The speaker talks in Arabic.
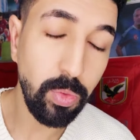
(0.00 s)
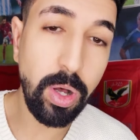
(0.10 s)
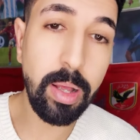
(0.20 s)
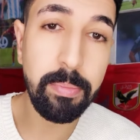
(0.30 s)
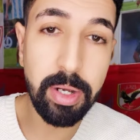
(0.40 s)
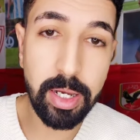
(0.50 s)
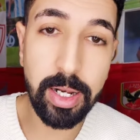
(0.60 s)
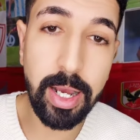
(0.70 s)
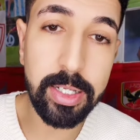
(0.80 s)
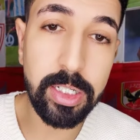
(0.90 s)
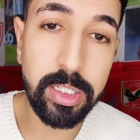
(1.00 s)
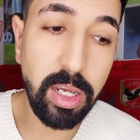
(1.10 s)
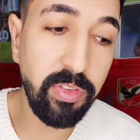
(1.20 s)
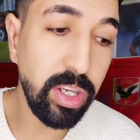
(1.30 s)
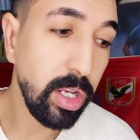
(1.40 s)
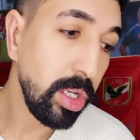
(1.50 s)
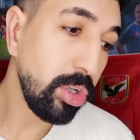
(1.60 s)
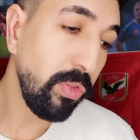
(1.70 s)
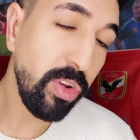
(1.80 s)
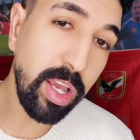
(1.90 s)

وعمك الحاج تشافي يشوف